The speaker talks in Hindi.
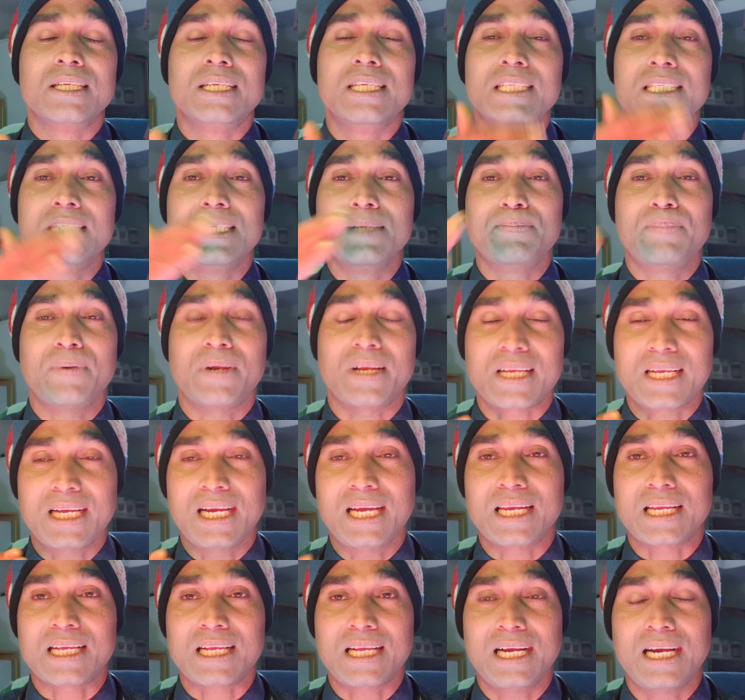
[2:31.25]
किसी
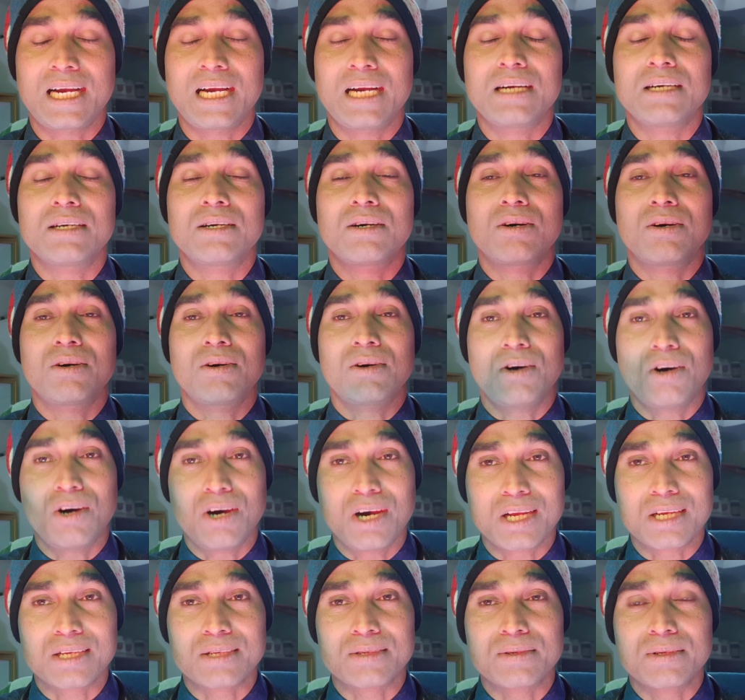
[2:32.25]
प्रकार का
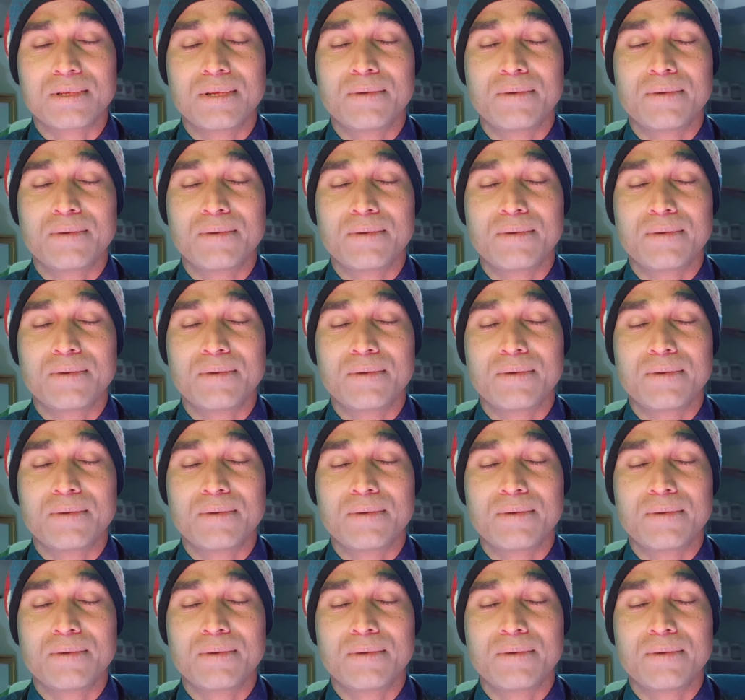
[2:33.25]
और